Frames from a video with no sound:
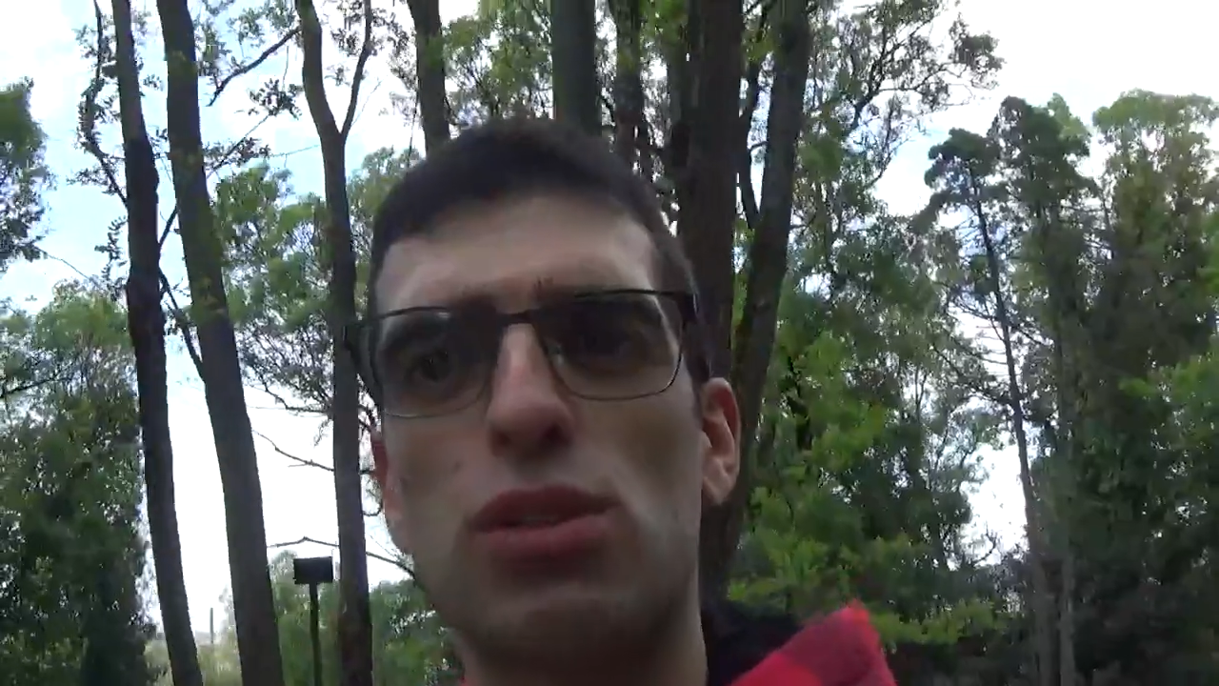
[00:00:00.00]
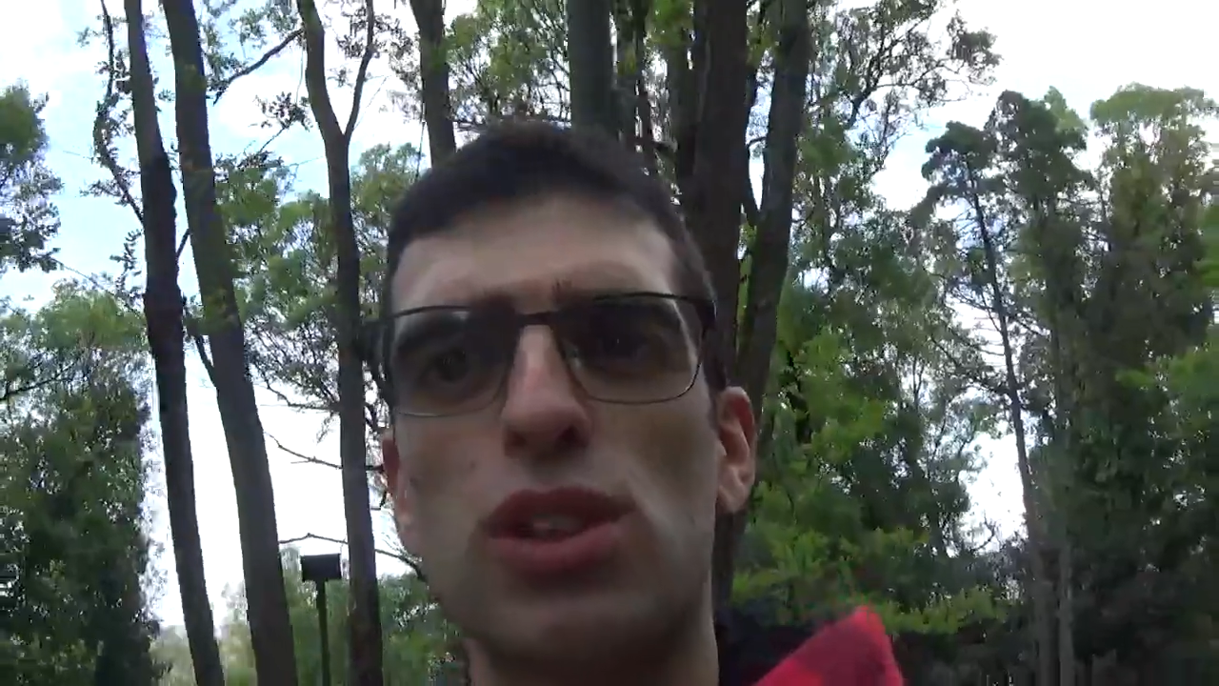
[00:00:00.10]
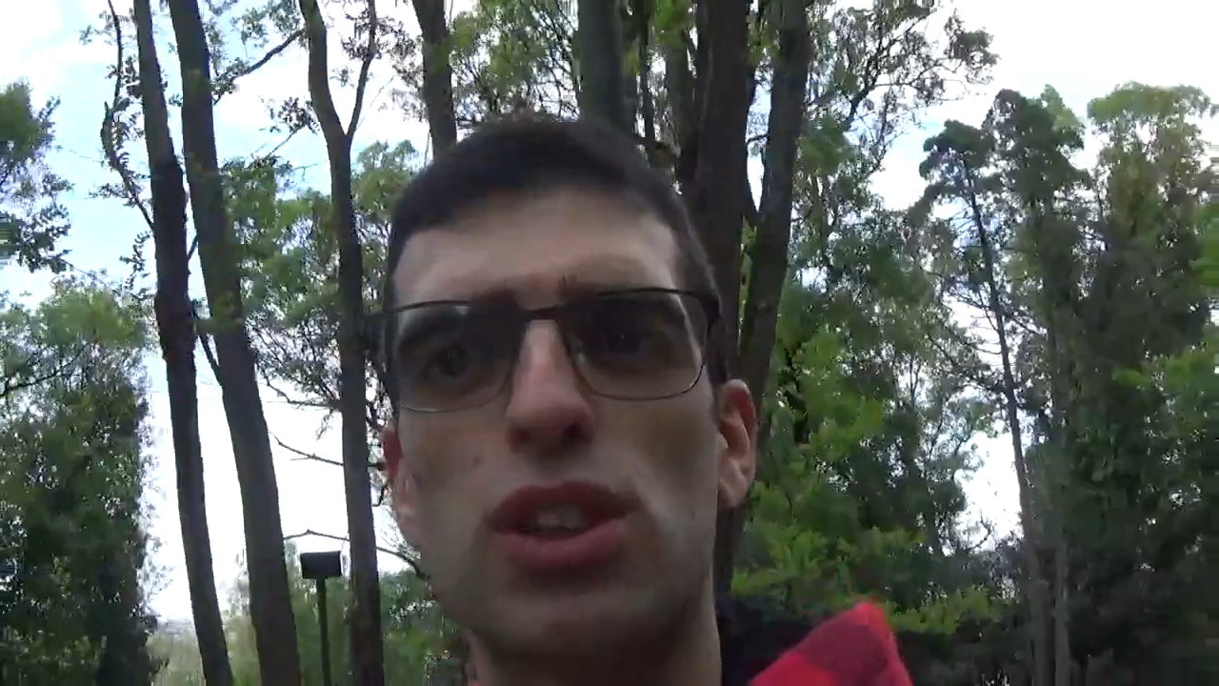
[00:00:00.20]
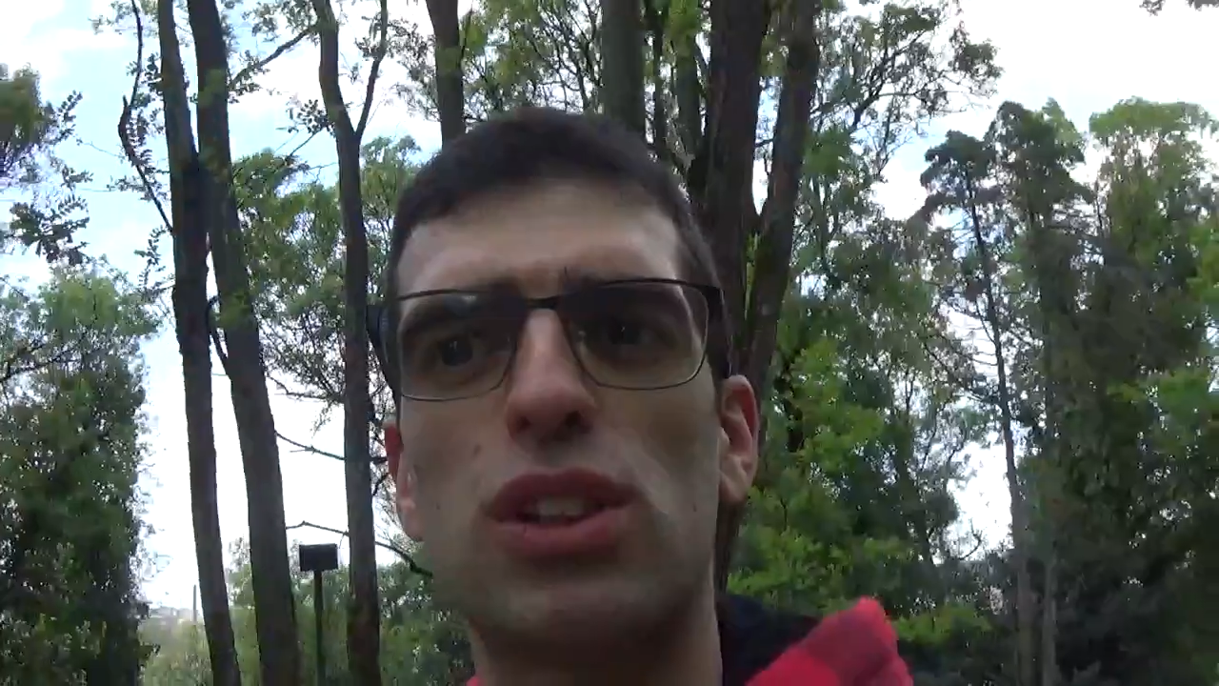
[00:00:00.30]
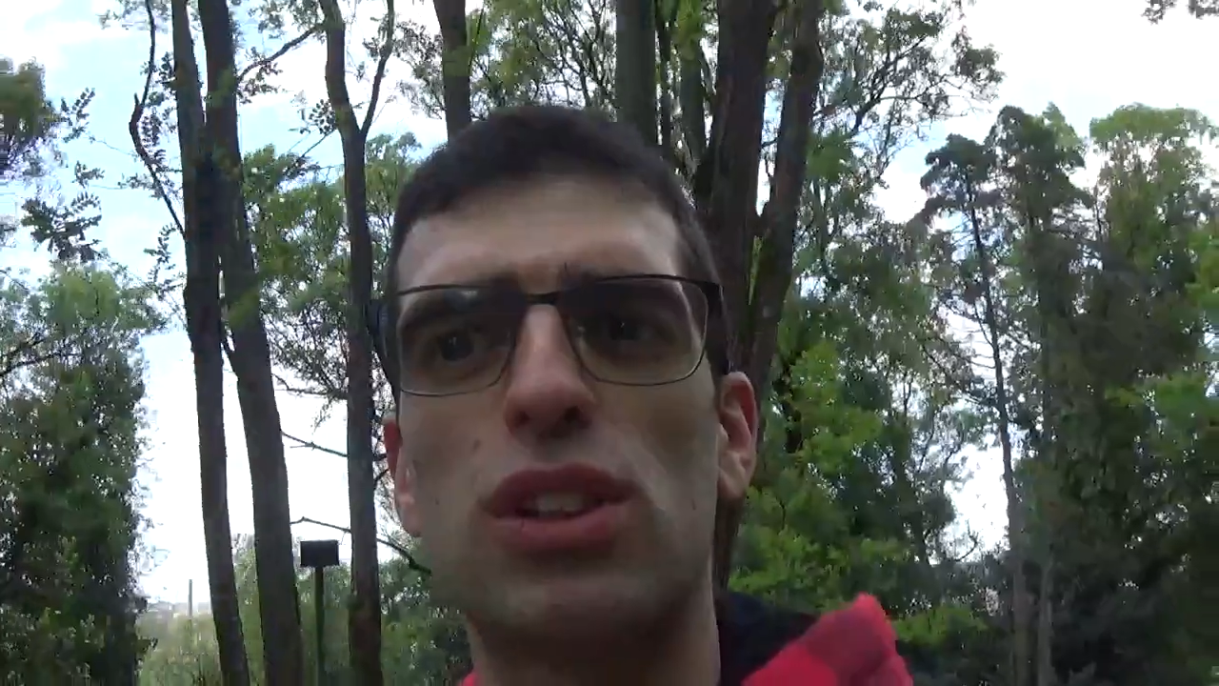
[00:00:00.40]

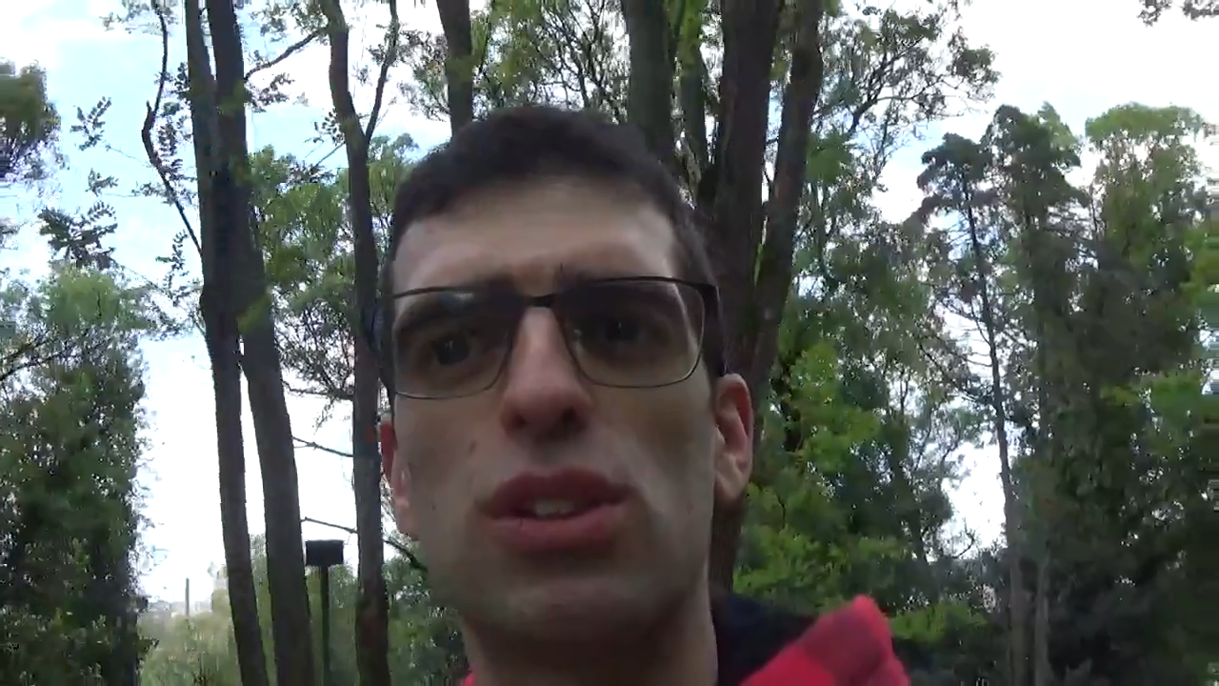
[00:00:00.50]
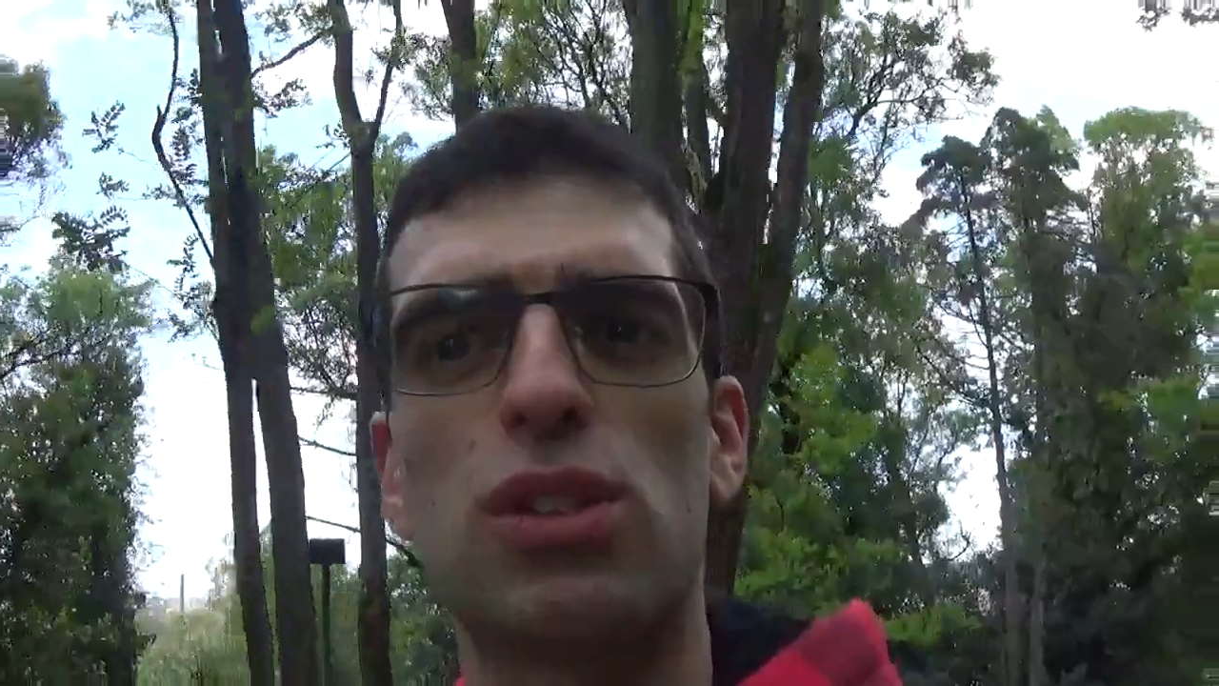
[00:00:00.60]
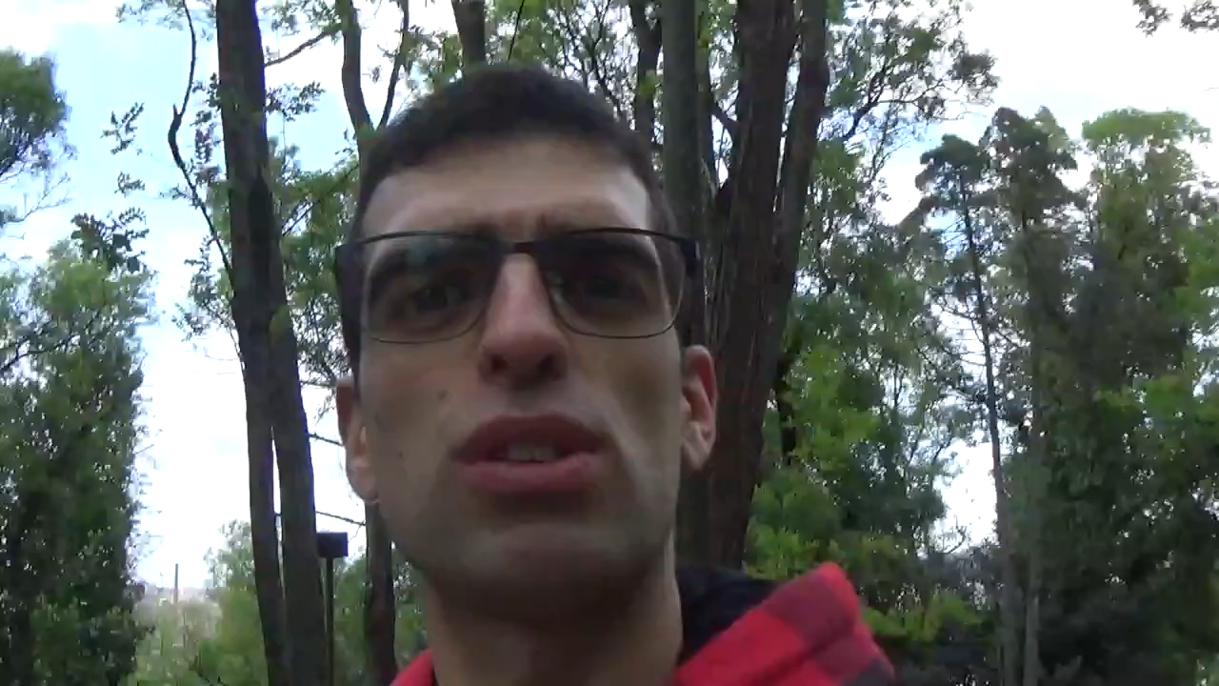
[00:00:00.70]
coisas de Deus,